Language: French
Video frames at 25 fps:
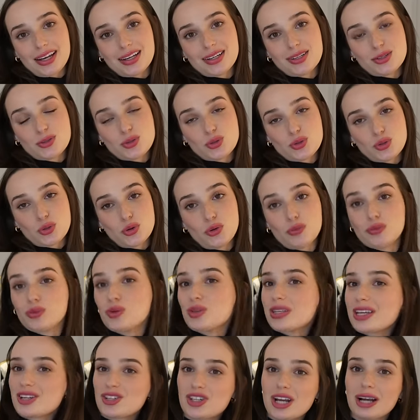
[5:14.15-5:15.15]
10% des
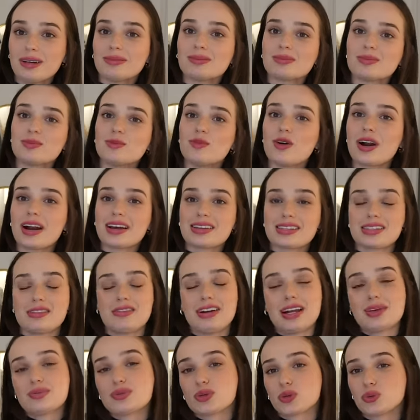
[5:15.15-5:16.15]
bénéfices sont versés à
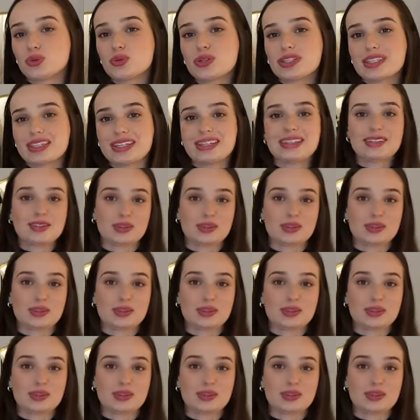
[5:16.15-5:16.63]
une association